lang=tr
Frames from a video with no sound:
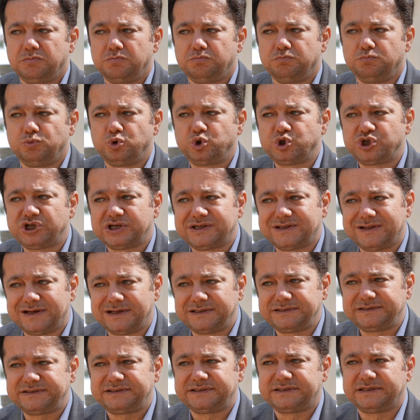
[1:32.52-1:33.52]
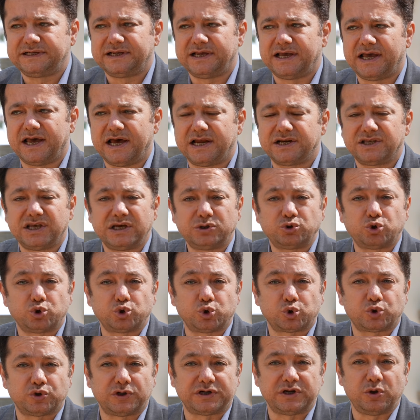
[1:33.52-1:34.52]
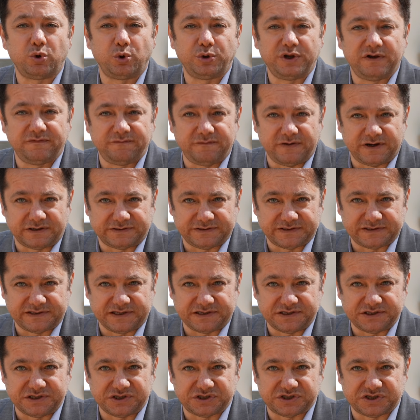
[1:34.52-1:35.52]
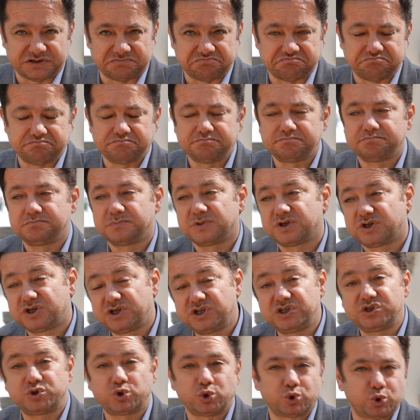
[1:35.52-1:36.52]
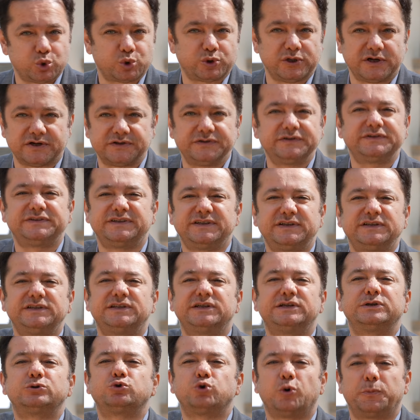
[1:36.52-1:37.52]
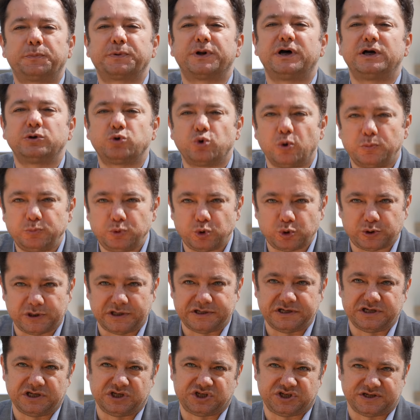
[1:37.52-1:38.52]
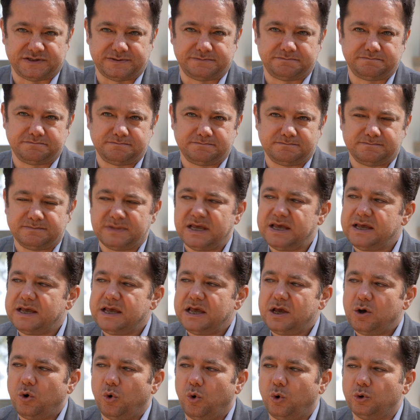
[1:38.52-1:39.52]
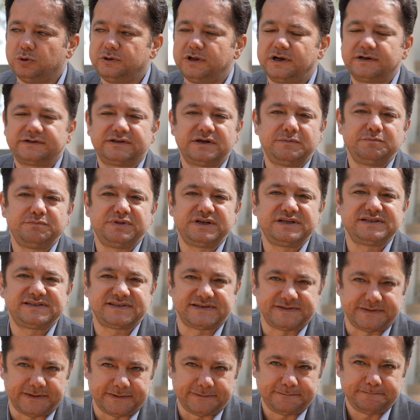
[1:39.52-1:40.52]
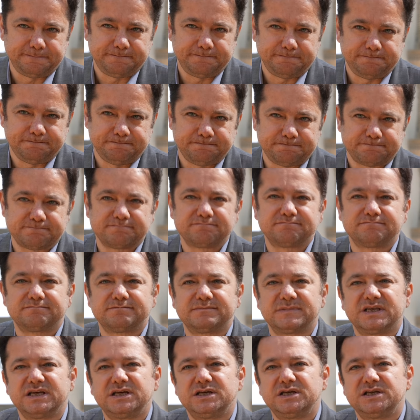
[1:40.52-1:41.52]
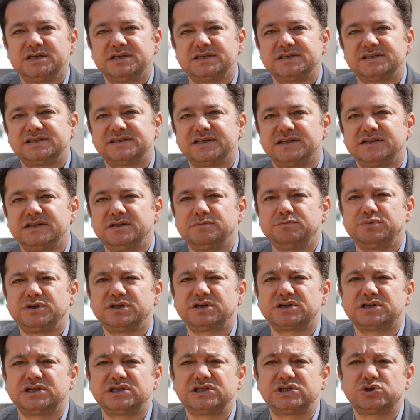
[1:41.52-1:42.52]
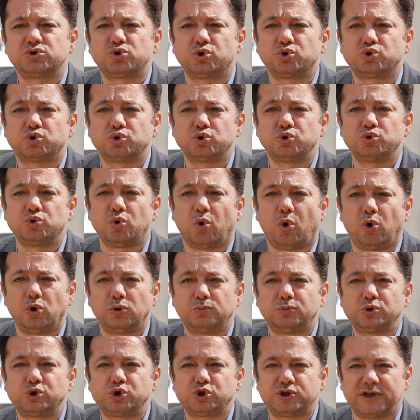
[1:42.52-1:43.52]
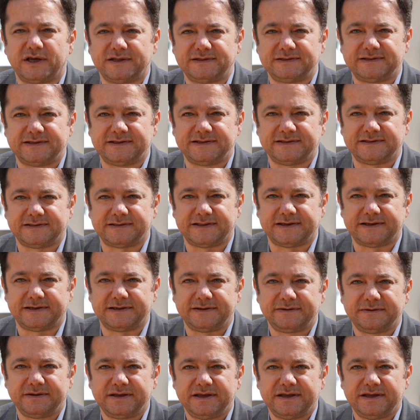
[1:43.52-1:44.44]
Müşrikler erkek çocuklara önem verdikleri için, kız çocuklarını diri diri toprağa gömdükleri için onlardan birisine senin bir kız çocuğun olmuş dendiğinde,